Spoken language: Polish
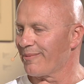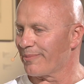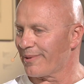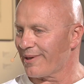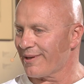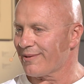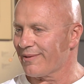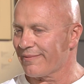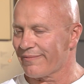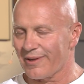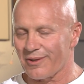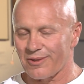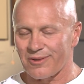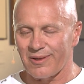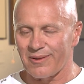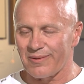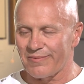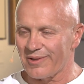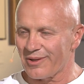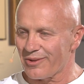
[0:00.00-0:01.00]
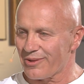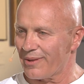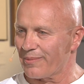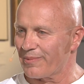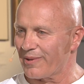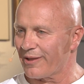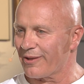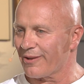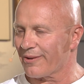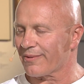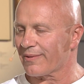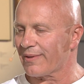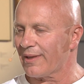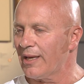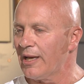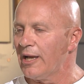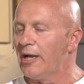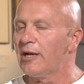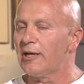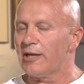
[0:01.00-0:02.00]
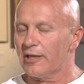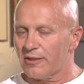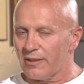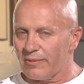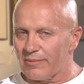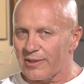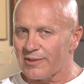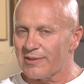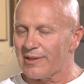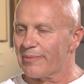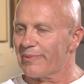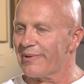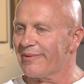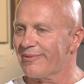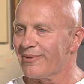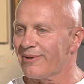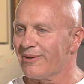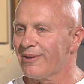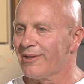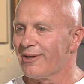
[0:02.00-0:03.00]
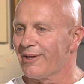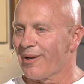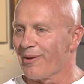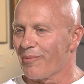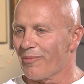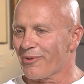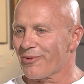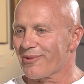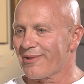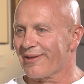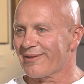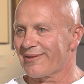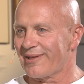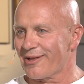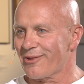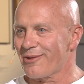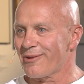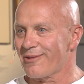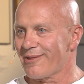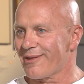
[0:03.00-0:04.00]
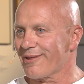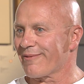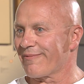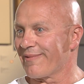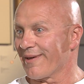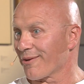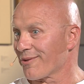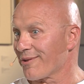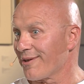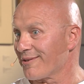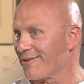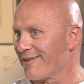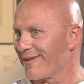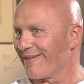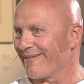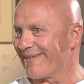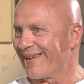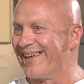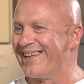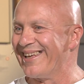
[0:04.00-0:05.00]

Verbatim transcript: imprezy, większe, większe pieniądze. Natomiast na pewno można stracić też większe zdrowie.